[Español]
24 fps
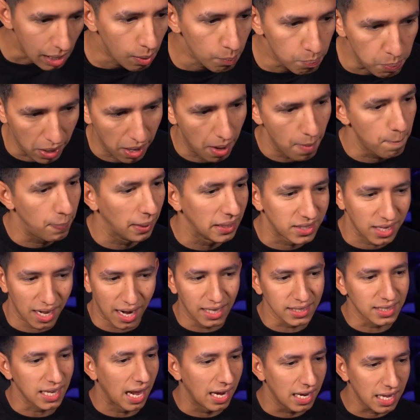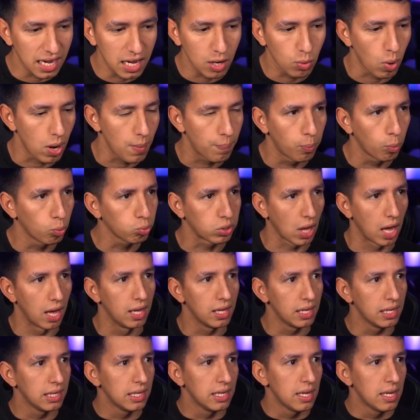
para empezar a salir, hijo de puta.